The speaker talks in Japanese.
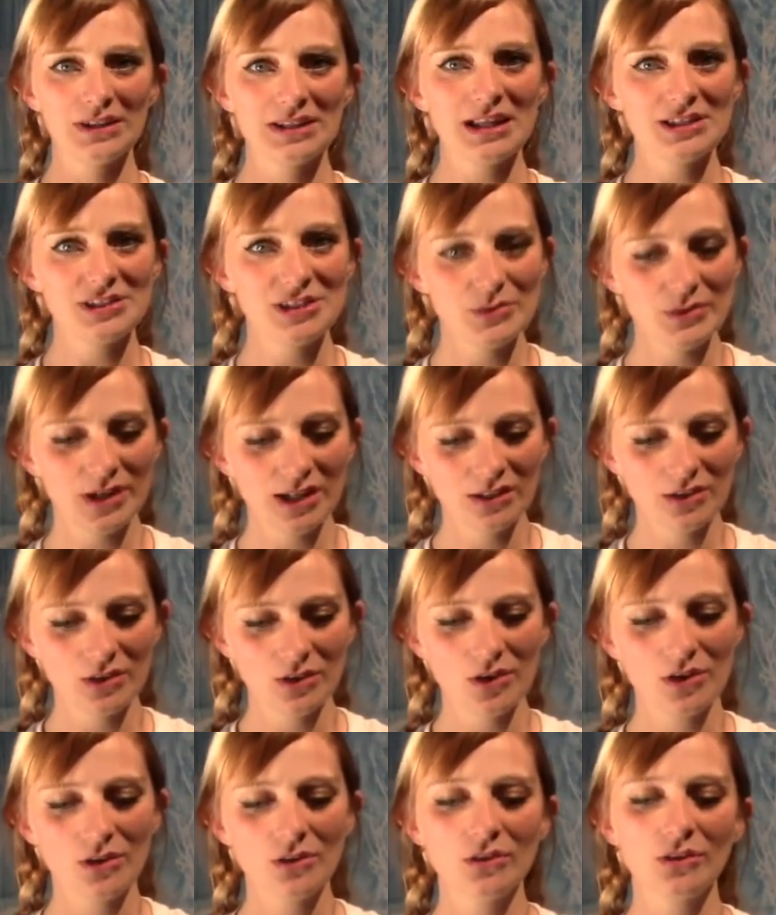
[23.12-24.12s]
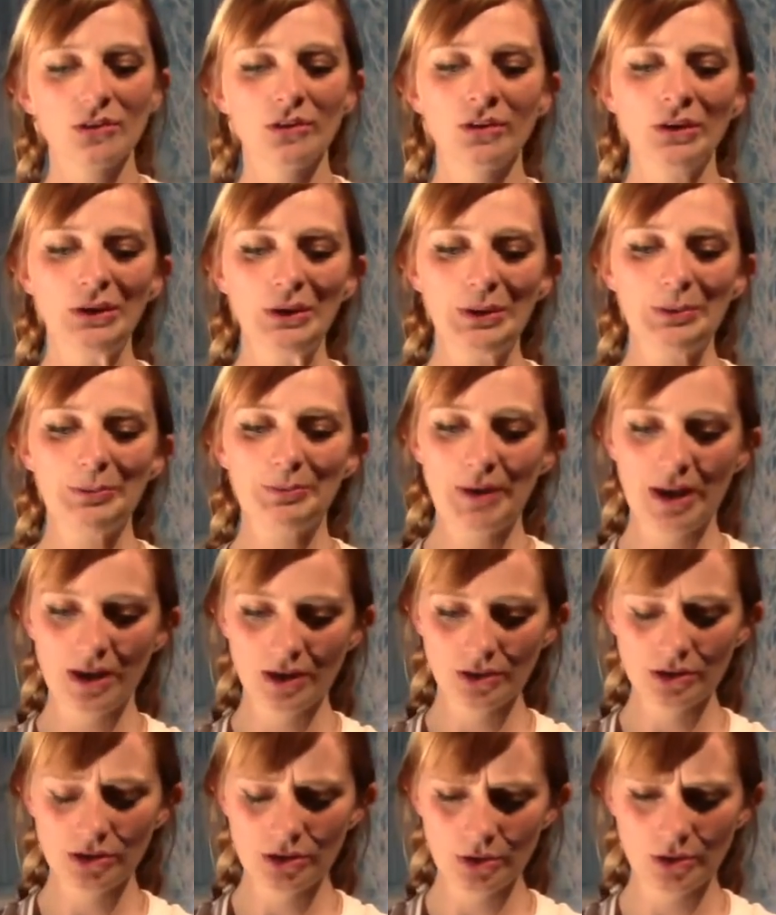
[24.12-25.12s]
私は日本語を
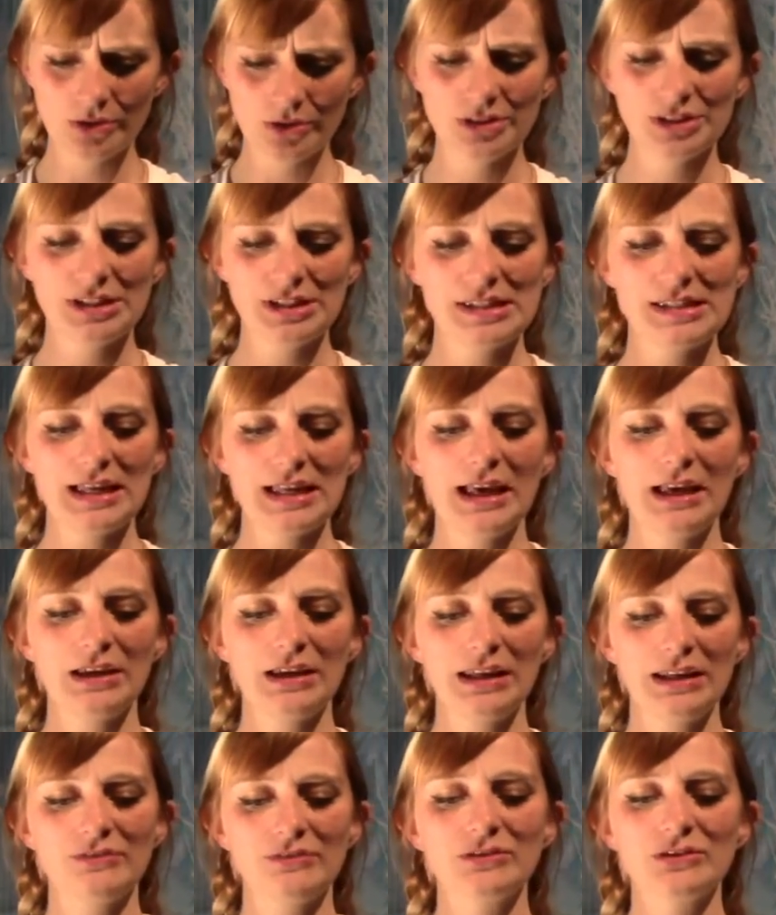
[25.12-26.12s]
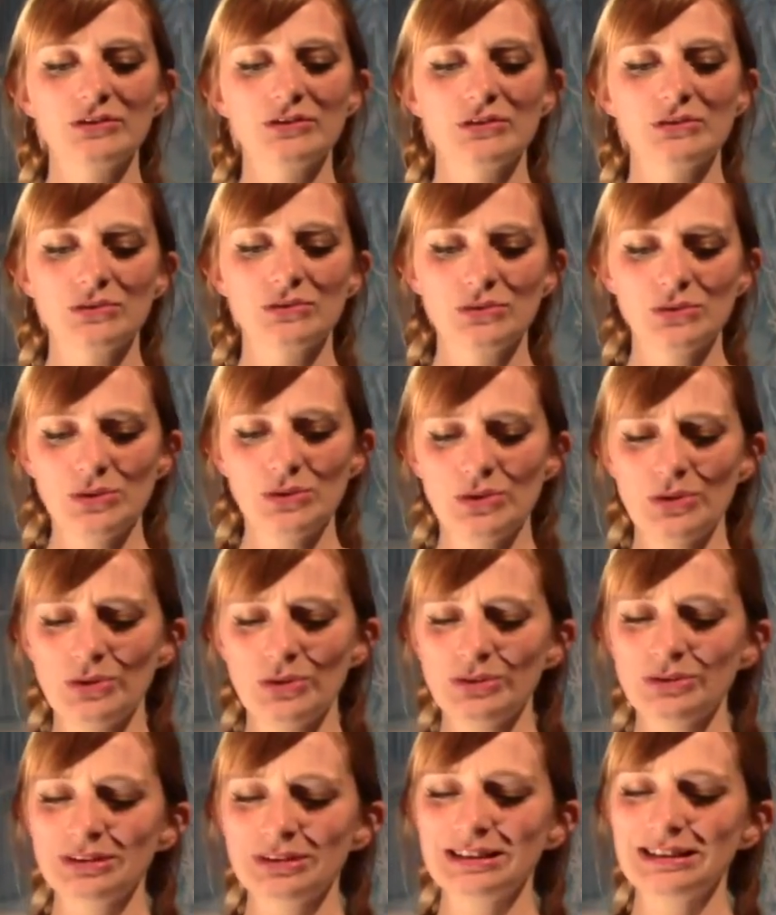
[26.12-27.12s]
勉強している
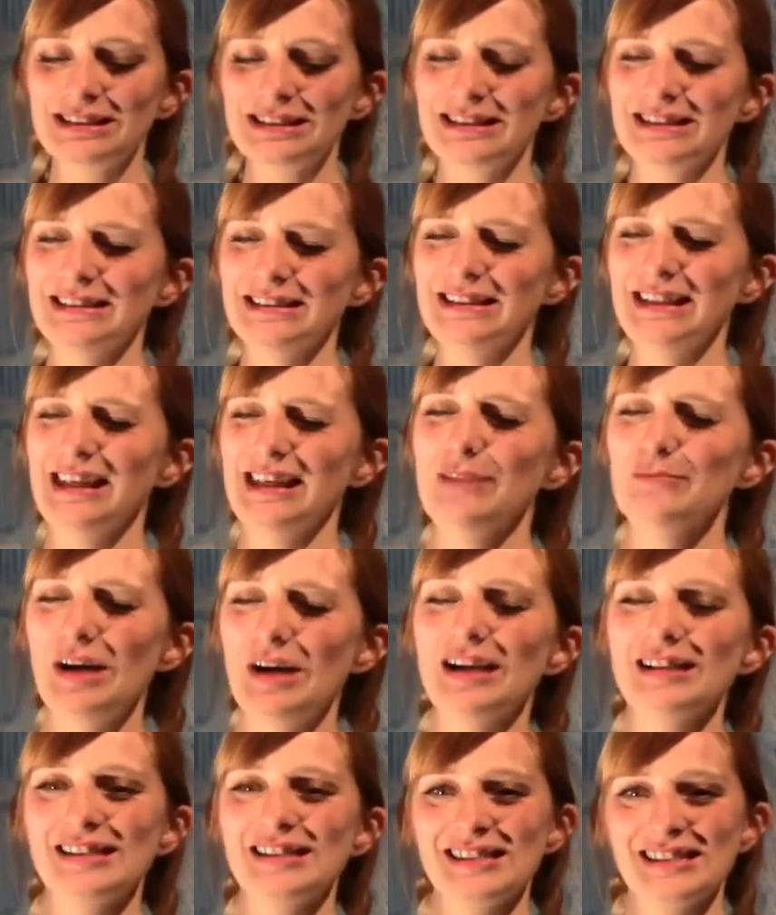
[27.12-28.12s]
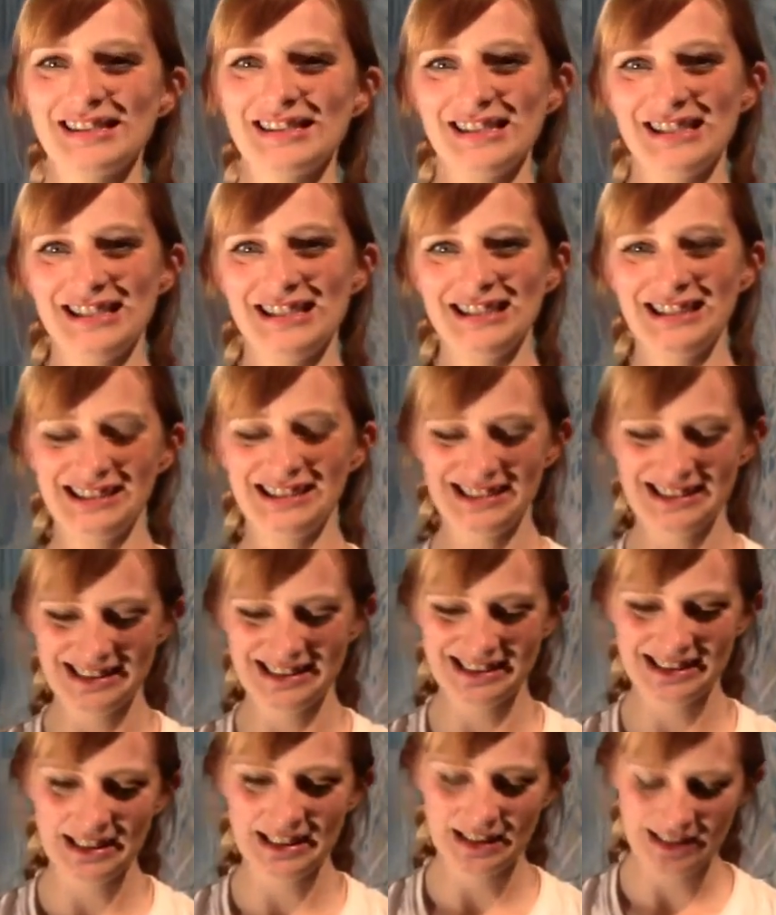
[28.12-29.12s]
ようにいます。
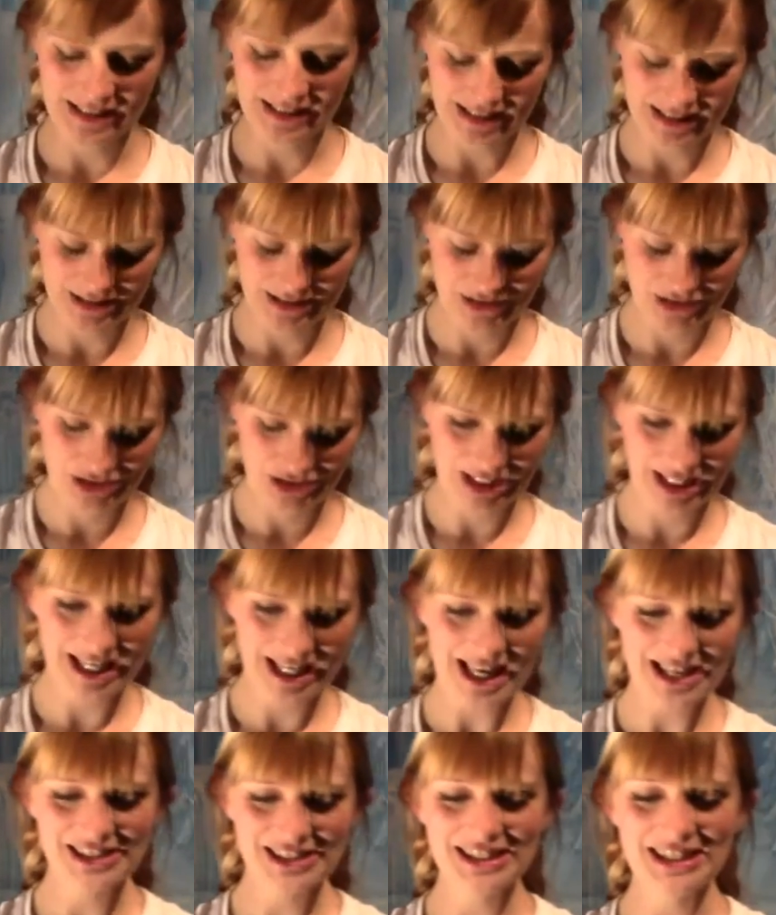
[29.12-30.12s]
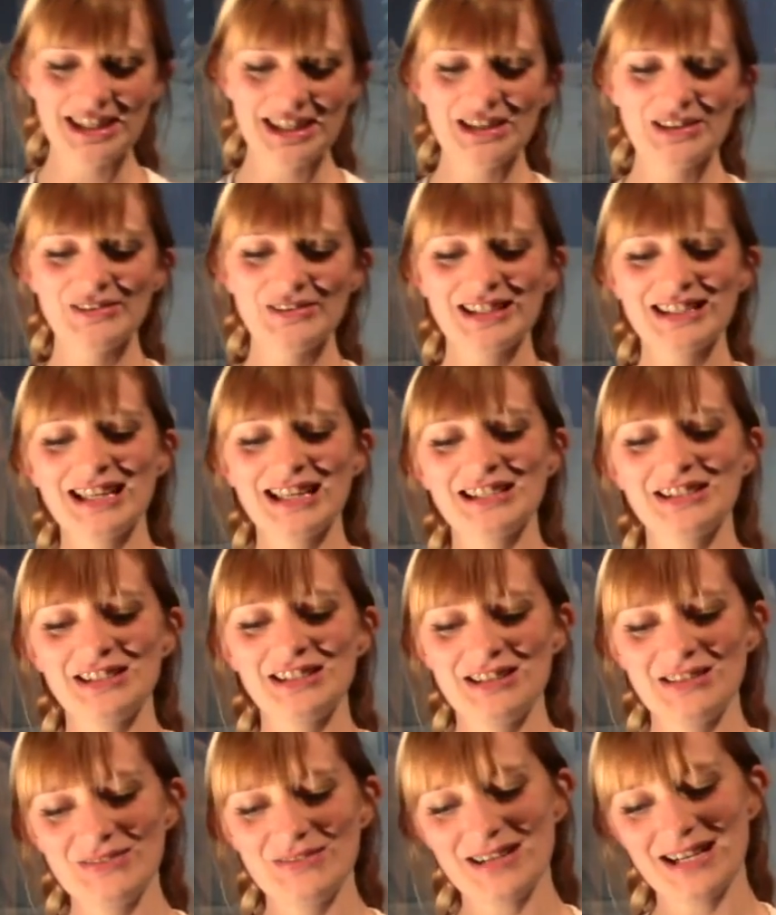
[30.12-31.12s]
しかし
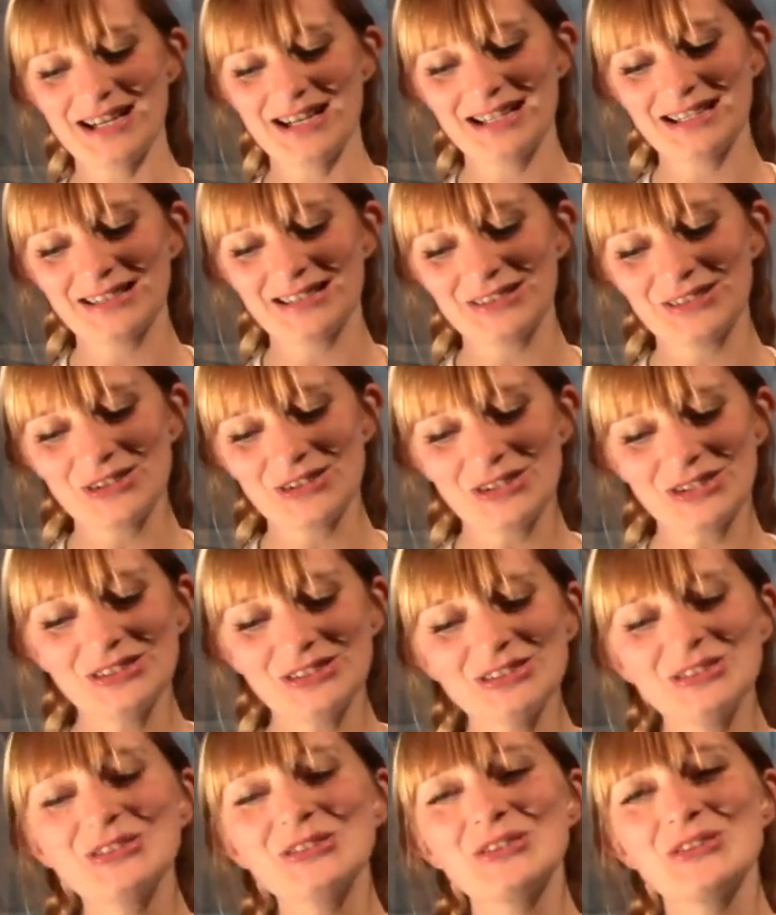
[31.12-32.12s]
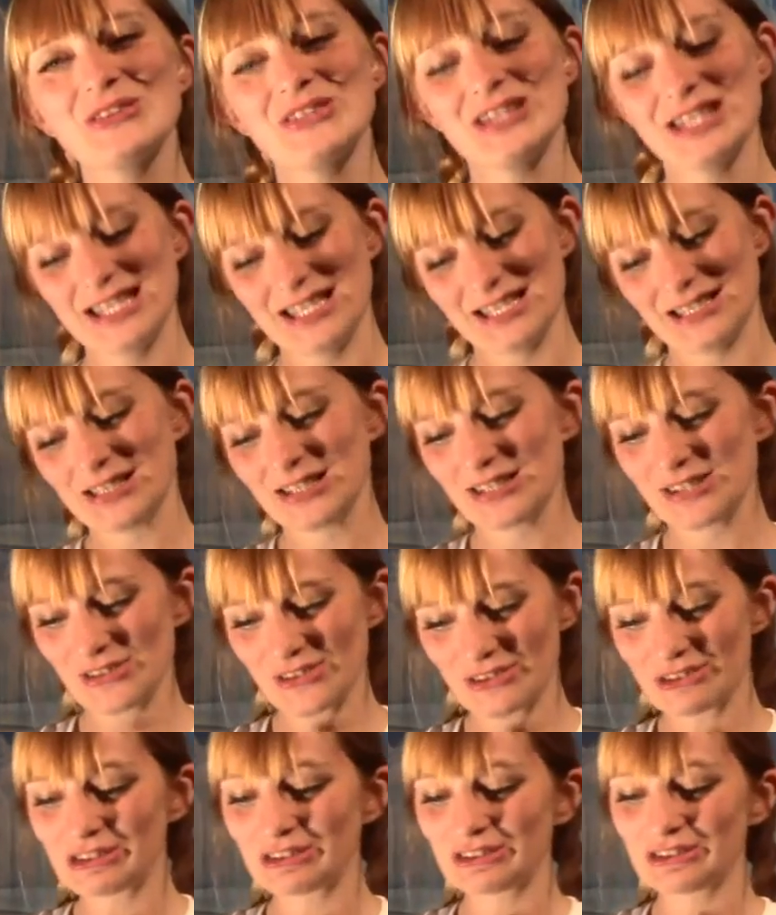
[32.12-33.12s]
私は本当に
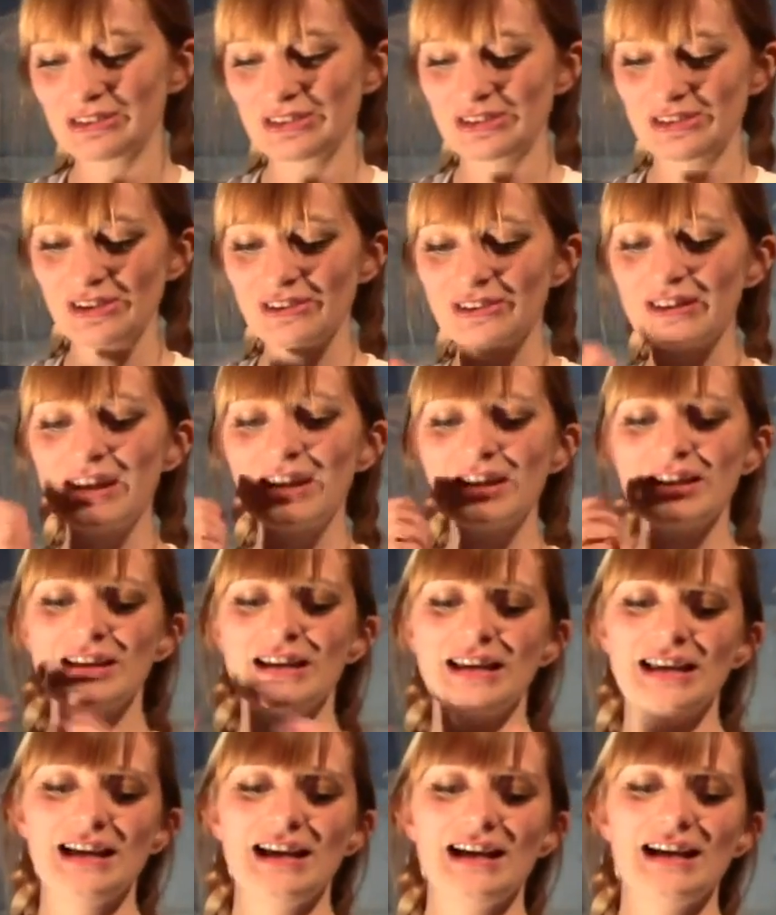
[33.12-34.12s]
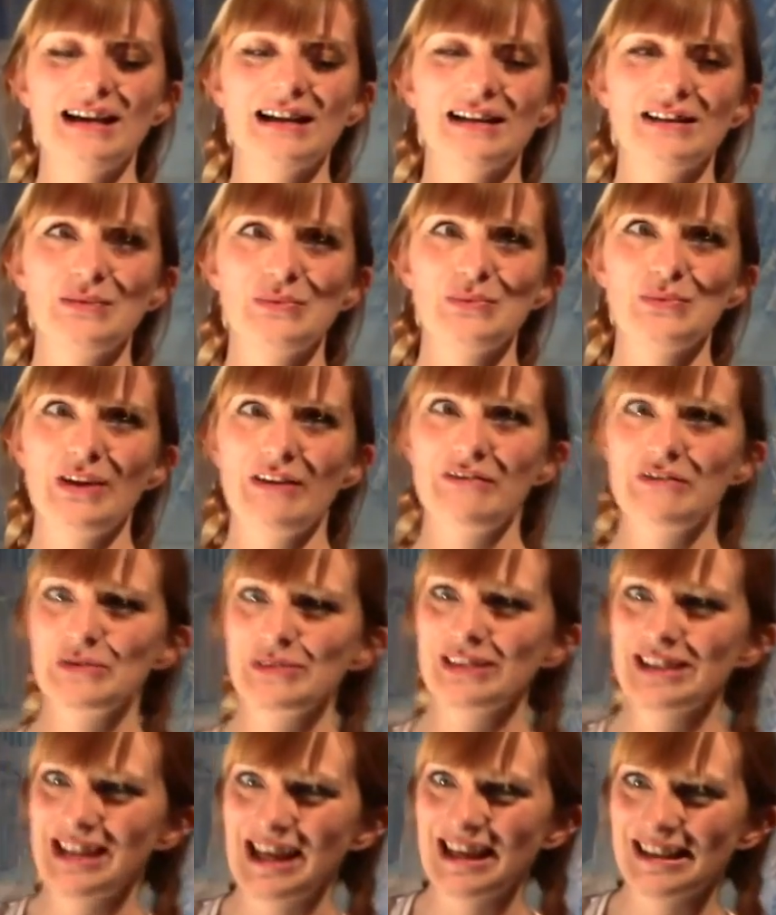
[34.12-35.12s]
そそれが
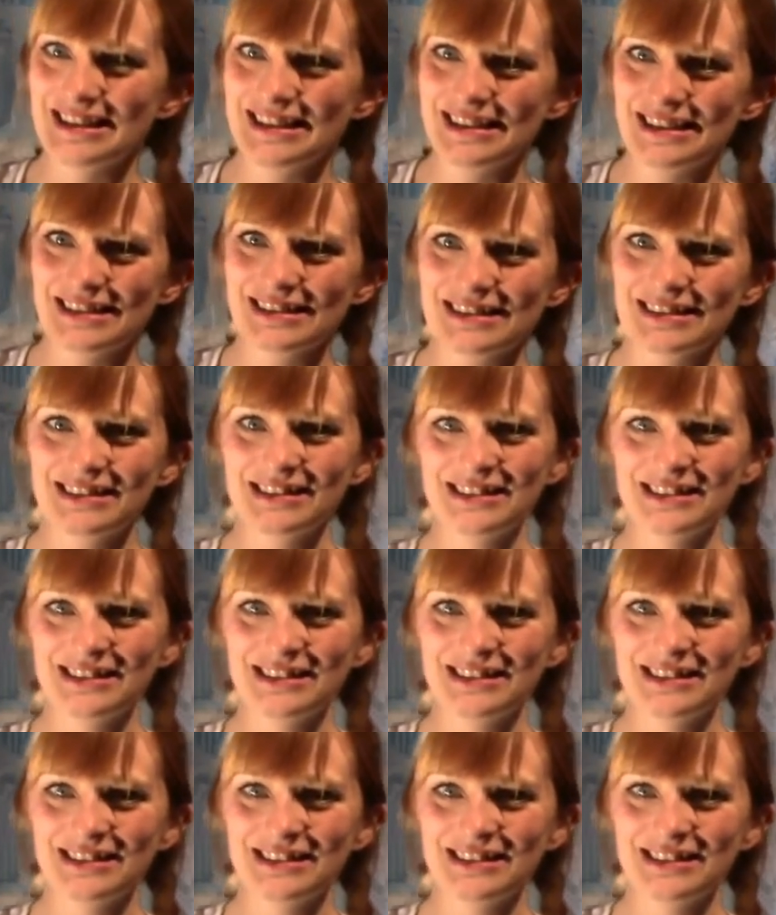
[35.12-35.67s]
悪いです。